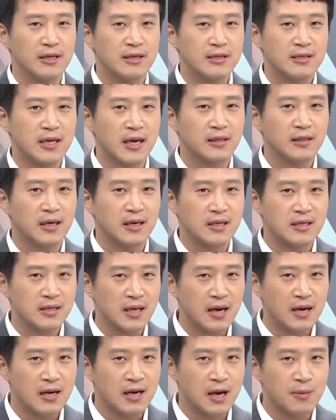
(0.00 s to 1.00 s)
상당히
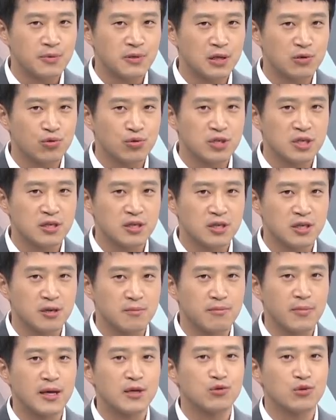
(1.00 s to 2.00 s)
싼값의
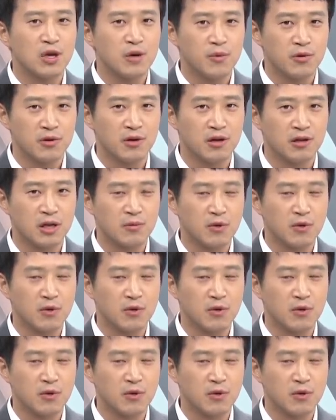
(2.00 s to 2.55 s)
주식을 매수해 버리게